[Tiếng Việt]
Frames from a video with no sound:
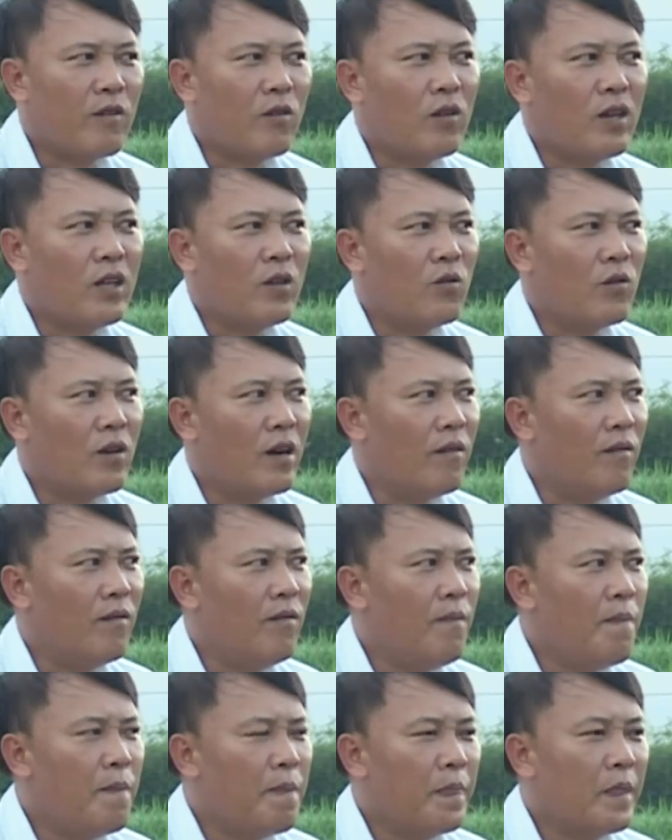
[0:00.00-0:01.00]
Như là chủ động,
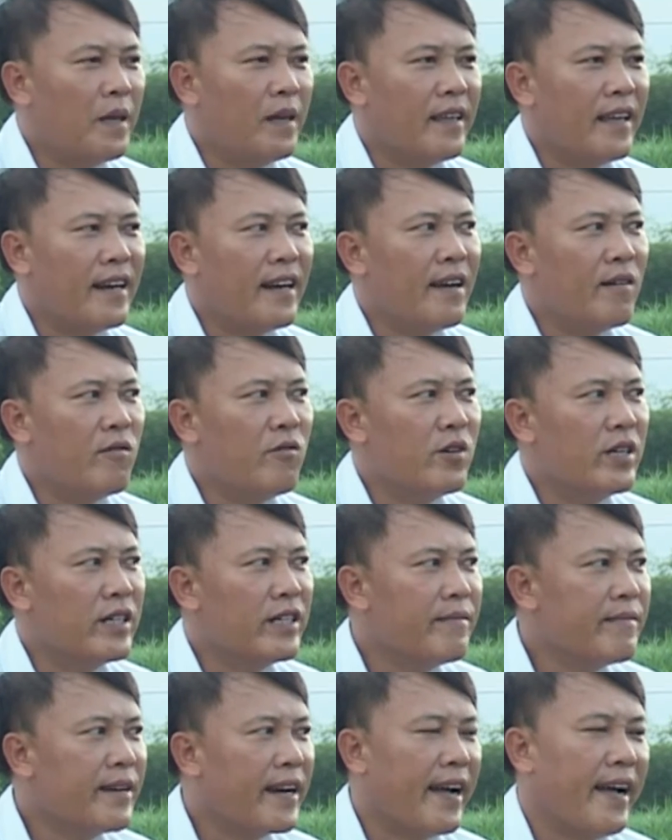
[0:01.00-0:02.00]
thứ nhất là nguồn
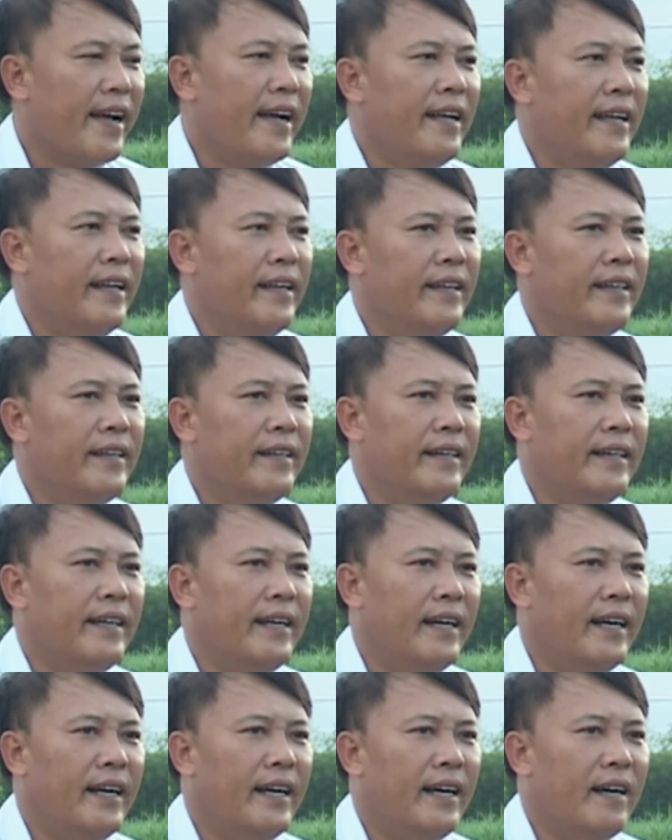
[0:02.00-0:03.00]
rơm rạ,
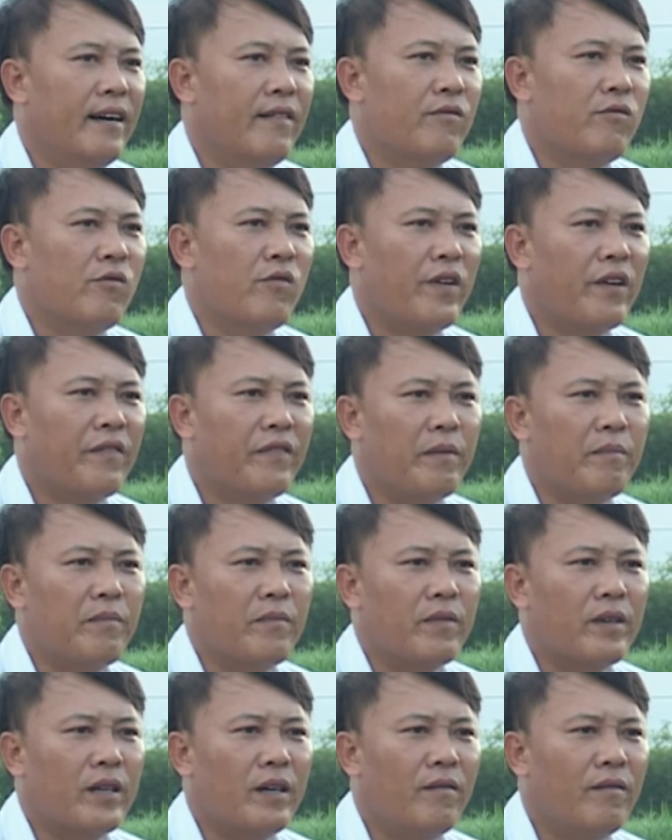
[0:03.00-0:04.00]
à, phụ vệ
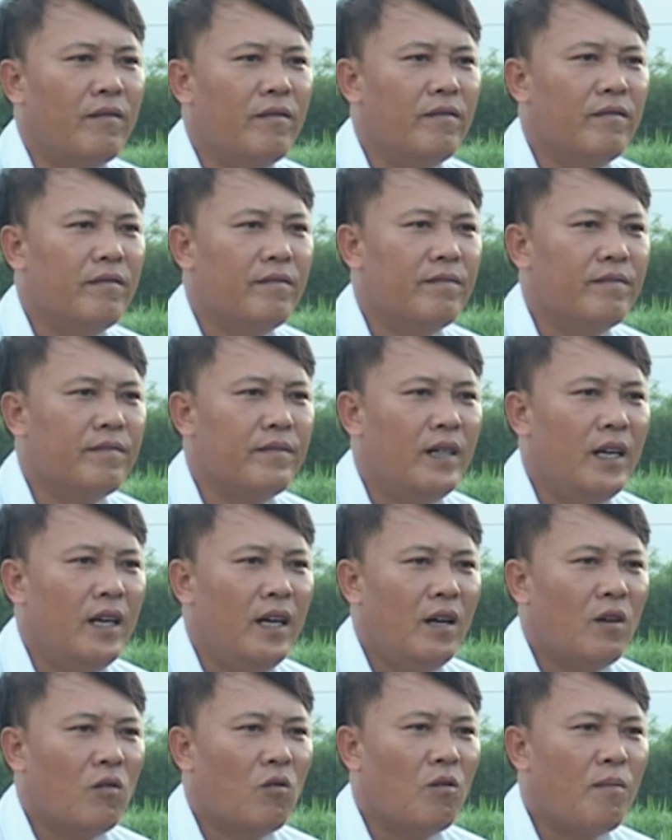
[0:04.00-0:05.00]
phẩm trong
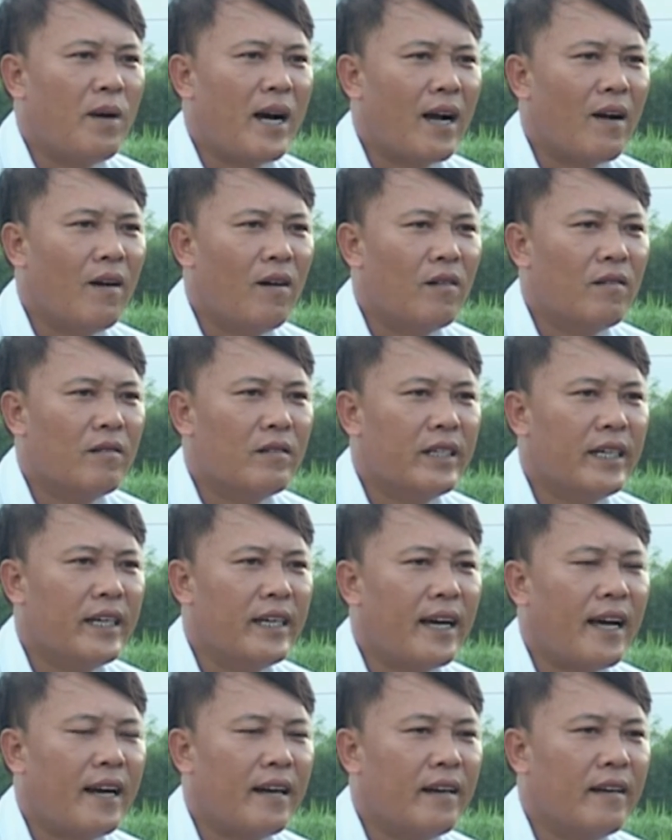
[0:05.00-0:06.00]
của bà con
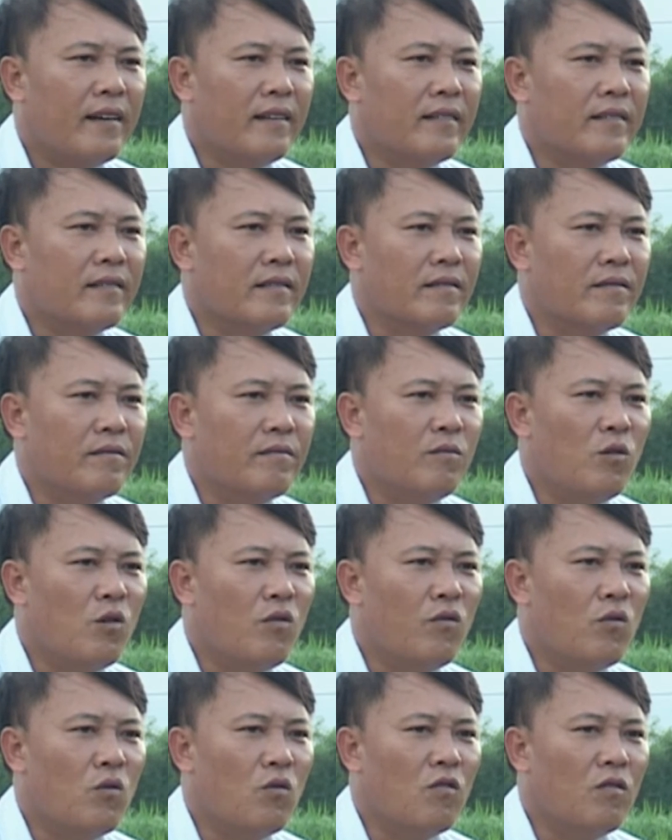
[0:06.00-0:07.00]
khi cắt ừ,
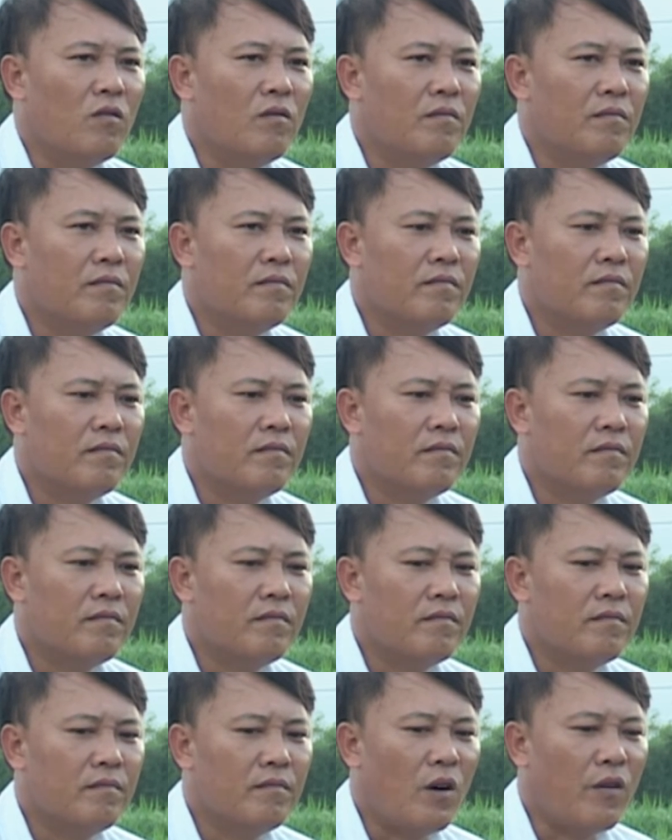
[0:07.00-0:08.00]
mùa vụ
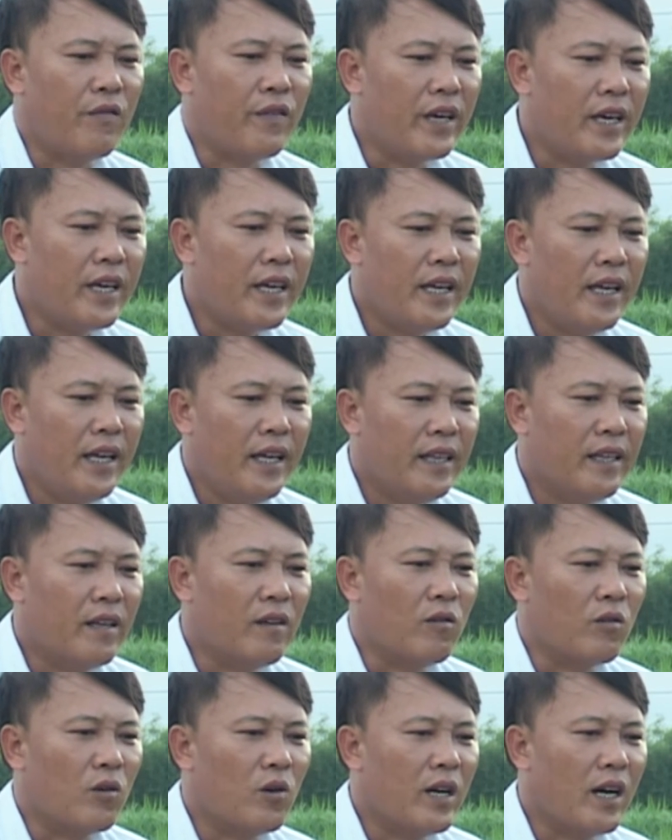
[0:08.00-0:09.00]
bỏ phí
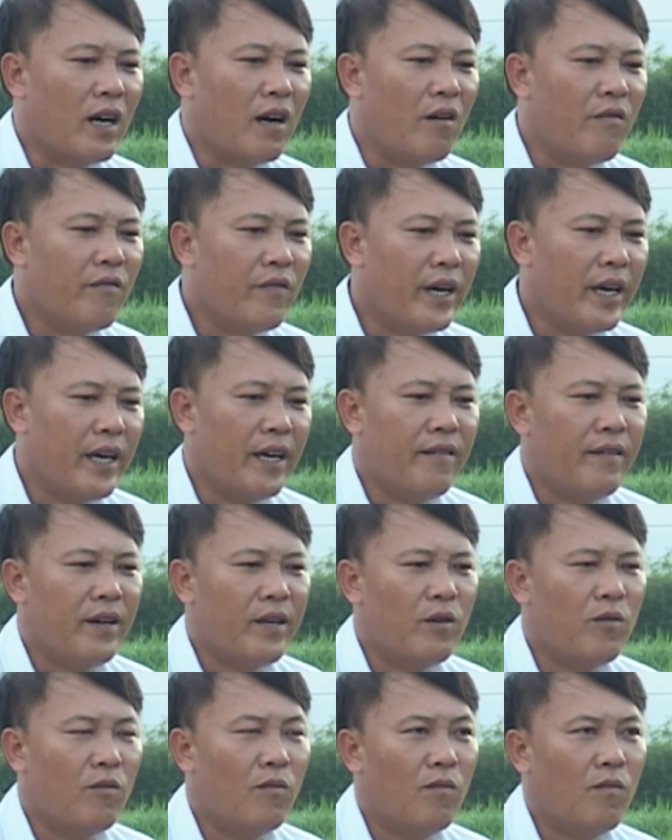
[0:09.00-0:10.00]
thì chúng tôi đã gom về
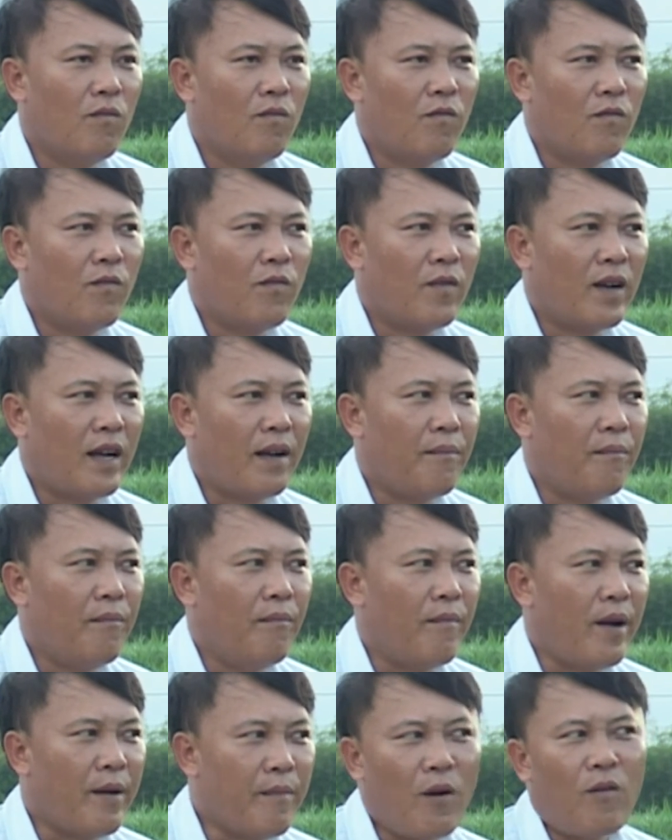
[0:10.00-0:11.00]
và chung các
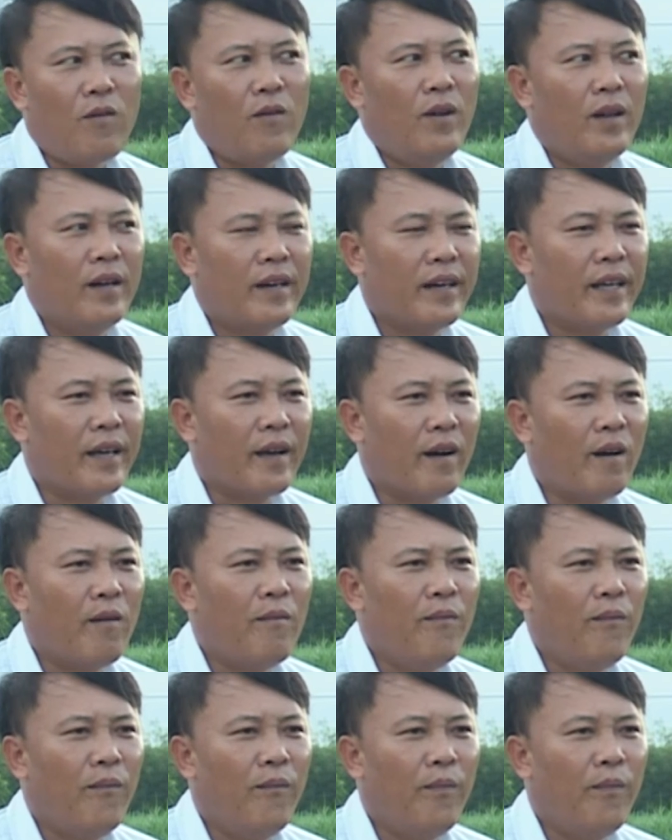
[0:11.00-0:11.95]
máy móc để gom